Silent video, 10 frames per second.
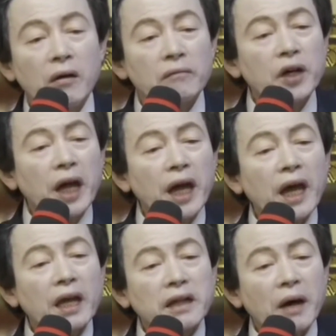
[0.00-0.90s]
뭐
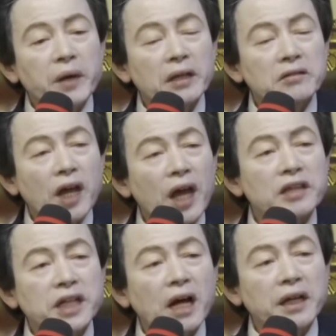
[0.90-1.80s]
해담에는
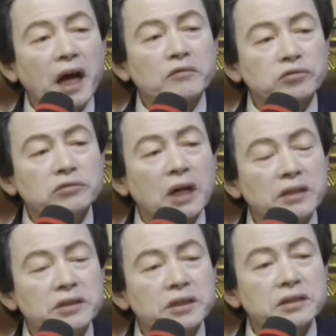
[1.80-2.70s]
해자양
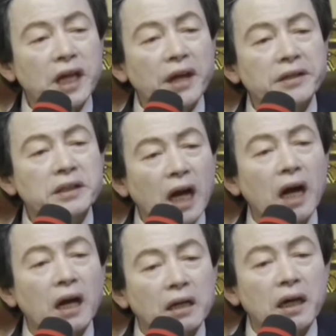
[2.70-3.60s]
구간 정제 그
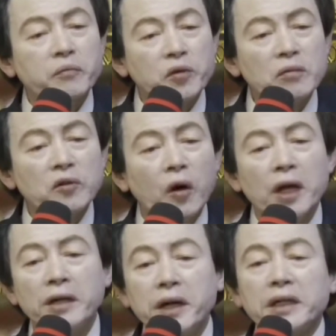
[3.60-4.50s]
강하라 불무
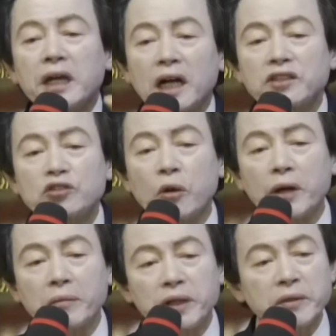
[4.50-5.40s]
여기까지
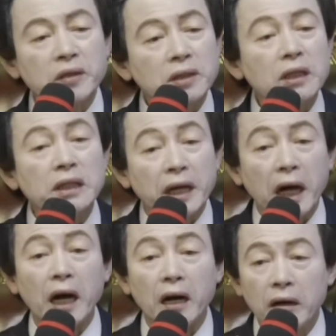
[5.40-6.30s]
쪼개버리면 어떻게 될까?